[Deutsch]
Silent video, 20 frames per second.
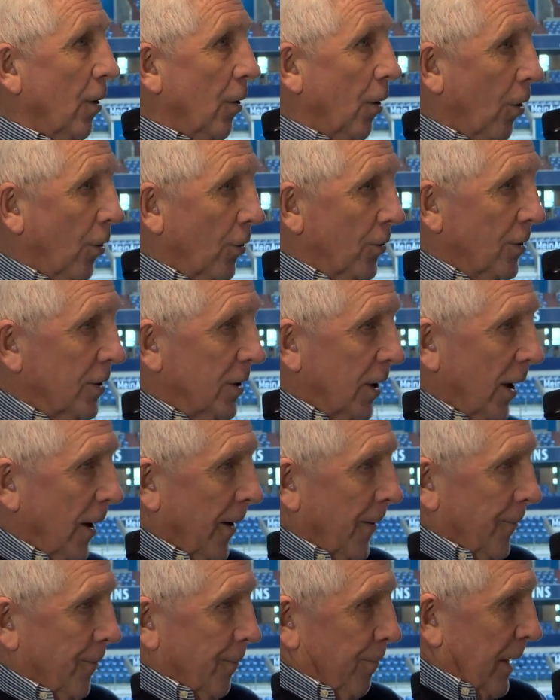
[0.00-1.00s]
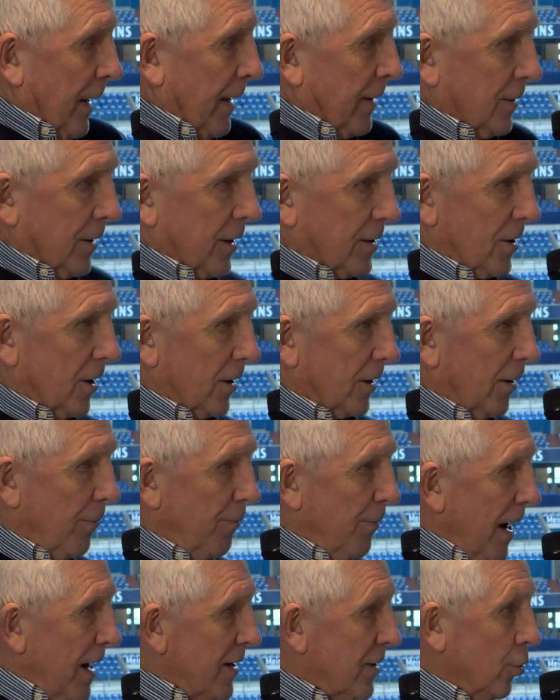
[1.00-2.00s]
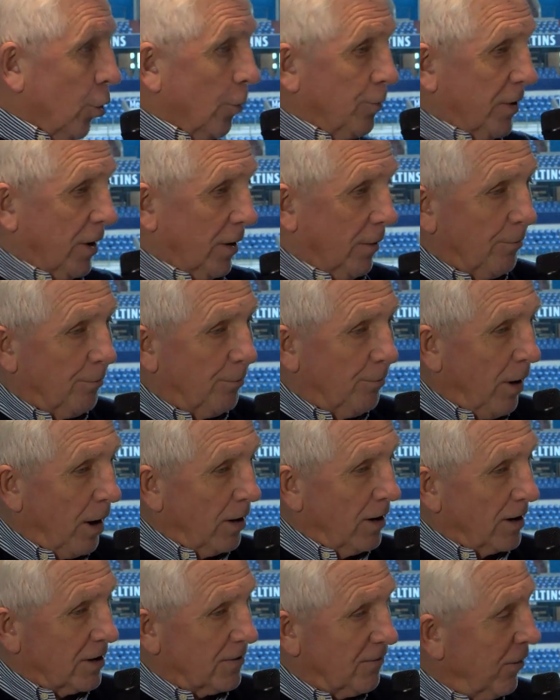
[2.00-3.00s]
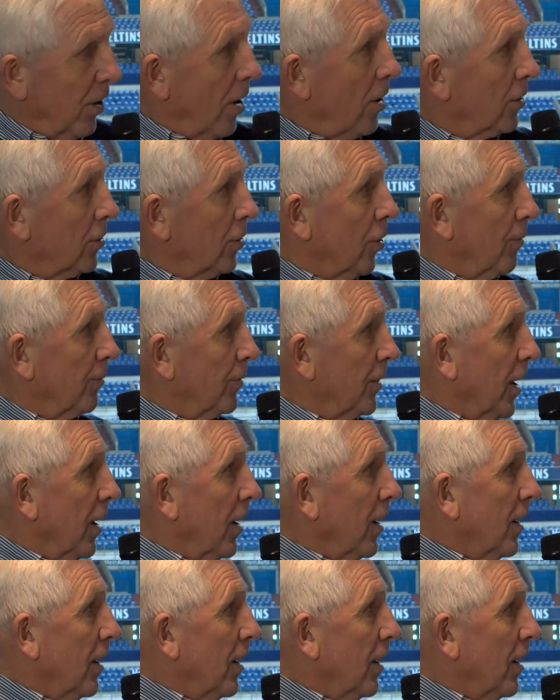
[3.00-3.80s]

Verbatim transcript: Und äh, das hat gepasst, ob der Ball jetzt flach kommt